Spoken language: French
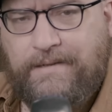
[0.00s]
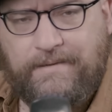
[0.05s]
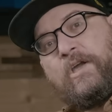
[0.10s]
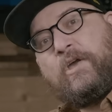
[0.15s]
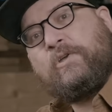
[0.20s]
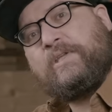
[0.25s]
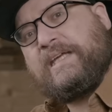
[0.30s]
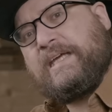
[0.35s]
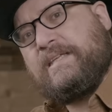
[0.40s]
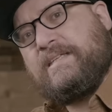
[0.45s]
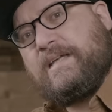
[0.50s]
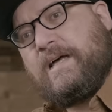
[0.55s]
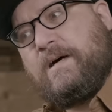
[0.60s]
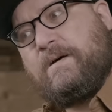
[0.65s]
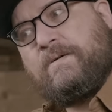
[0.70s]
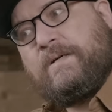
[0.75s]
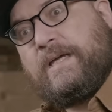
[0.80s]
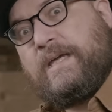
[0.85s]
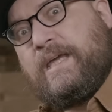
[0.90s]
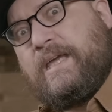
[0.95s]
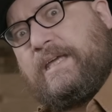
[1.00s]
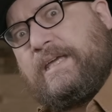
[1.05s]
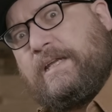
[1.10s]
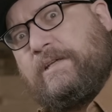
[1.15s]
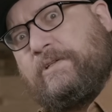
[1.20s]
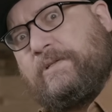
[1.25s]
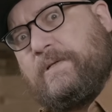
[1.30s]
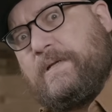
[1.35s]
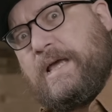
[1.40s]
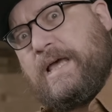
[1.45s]
Un trésor
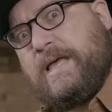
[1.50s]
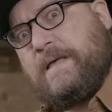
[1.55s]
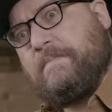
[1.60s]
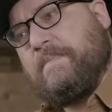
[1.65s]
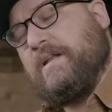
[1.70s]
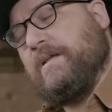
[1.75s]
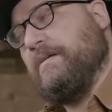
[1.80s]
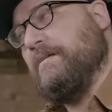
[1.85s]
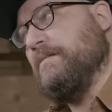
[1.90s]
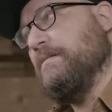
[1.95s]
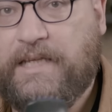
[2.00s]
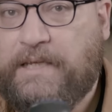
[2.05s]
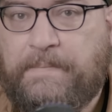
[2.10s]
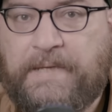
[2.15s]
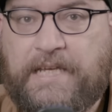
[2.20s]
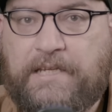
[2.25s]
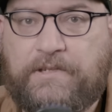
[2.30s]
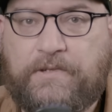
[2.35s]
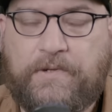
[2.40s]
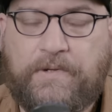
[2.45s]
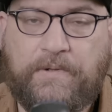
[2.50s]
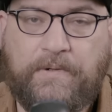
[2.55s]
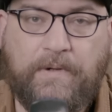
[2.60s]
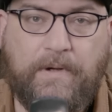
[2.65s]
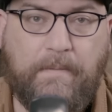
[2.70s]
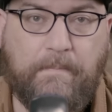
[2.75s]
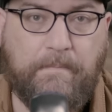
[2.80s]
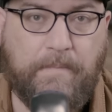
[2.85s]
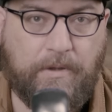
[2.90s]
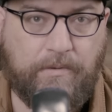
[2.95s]
incalculable. Et bien sûr,
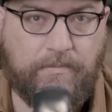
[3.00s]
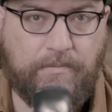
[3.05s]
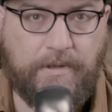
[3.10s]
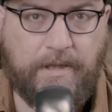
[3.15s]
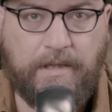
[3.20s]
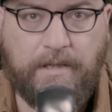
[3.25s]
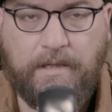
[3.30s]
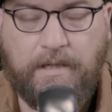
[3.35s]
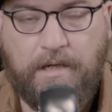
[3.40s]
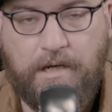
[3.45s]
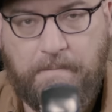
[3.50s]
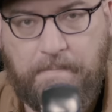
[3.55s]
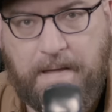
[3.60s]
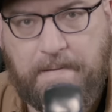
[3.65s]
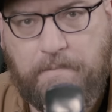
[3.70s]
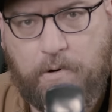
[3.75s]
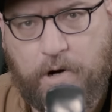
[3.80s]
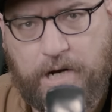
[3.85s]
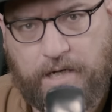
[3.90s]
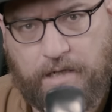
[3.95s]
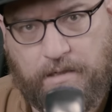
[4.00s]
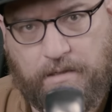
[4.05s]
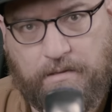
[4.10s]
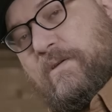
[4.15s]
Boone, le babouin.